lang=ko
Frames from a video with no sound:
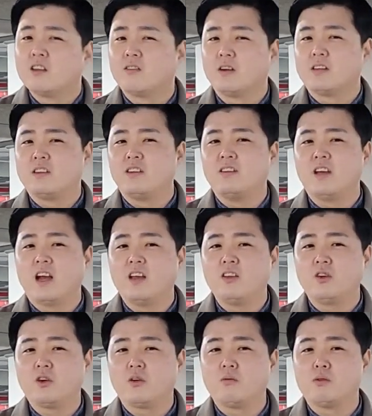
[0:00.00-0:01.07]
정말
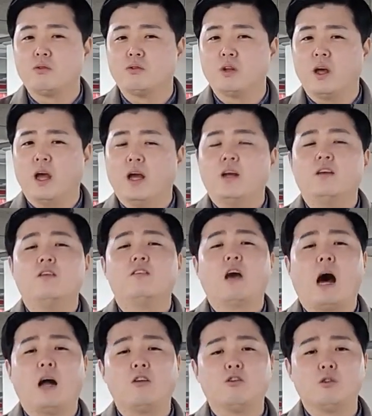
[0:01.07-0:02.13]
디자인적인 부분에 이
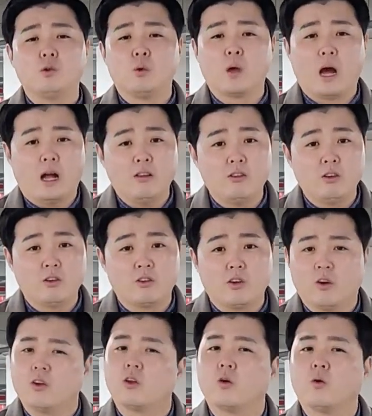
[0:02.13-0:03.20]
사륜구동의
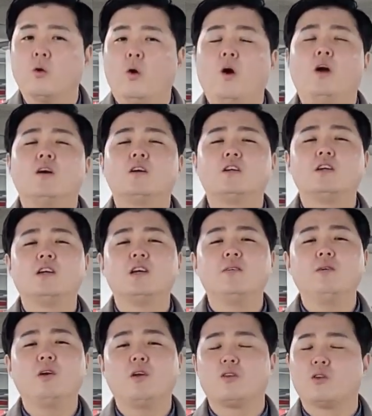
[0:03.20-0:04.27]
안전성, 그리고
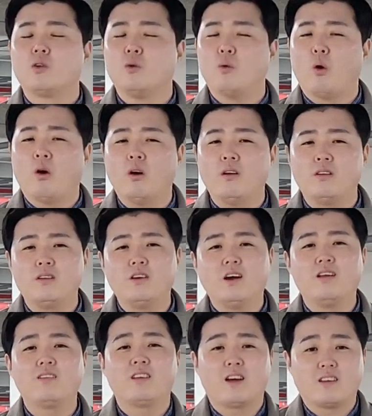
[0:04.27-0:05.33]
크기 면에서도
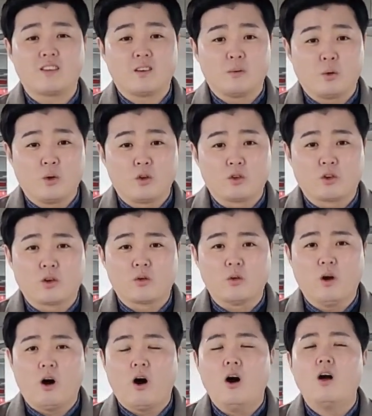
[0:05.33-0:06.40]
월등한 사이즈를 보여주고
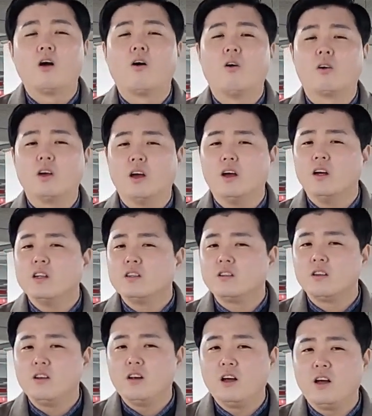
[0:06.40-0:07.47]
있고요. 거기에
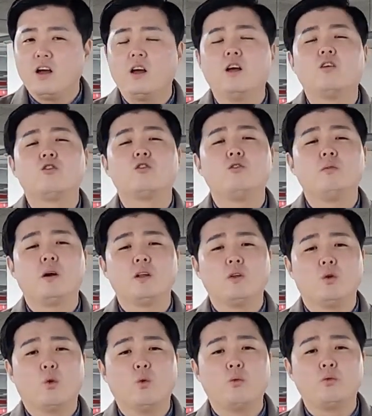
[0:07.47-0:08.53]
실내의
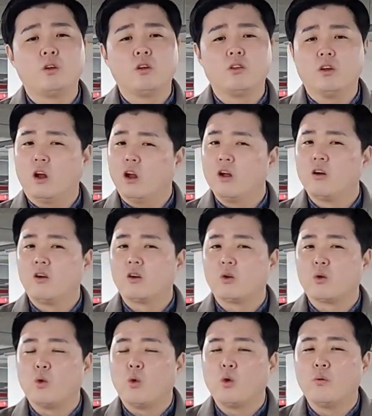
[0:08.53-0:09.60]
수많은 옵션들,
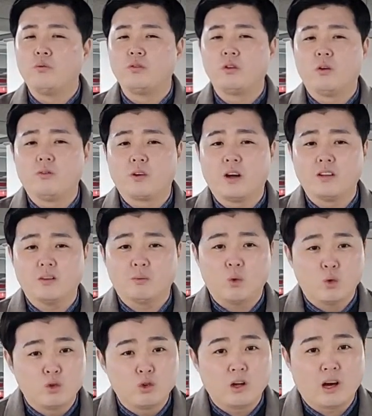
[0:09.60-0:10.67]
거기에 고급스러움까지
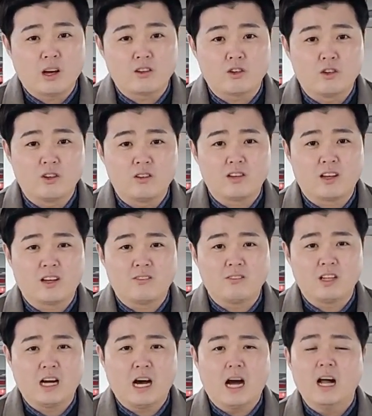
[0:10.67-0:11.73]
모두 다 가지고 있는
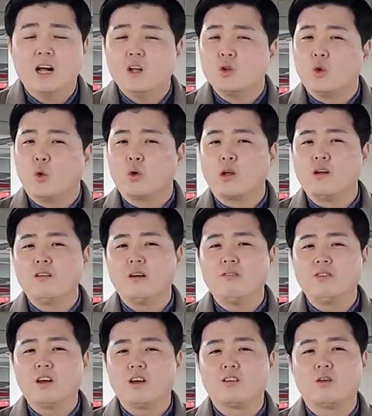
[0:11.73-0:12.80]
차량입니다. 독일
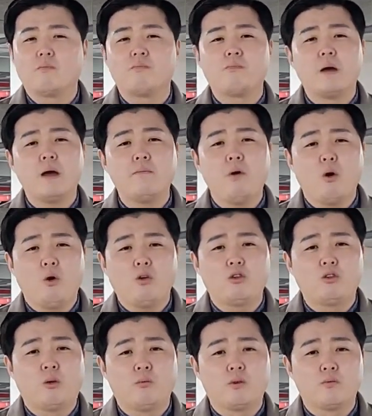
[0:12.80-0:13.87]
삼 사에서
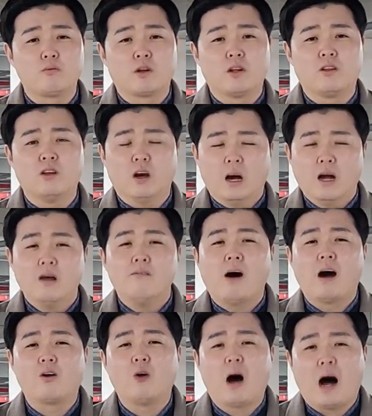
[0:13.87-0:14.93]
빼먹을 수 없는 브랜드,
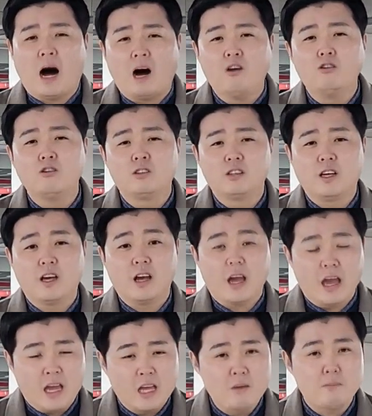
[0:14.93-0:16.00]
바로
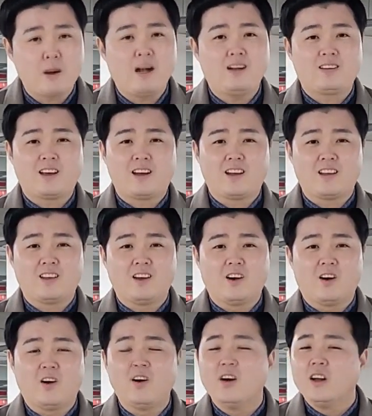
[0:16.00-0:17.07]
아우디의 에이 팔
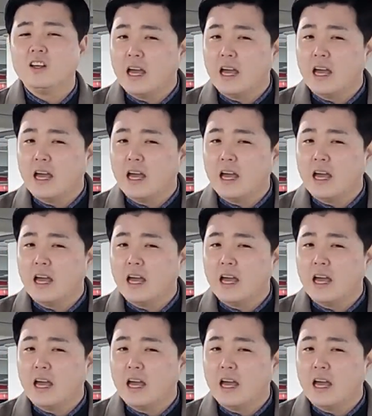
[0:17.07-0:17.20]
차량인데요.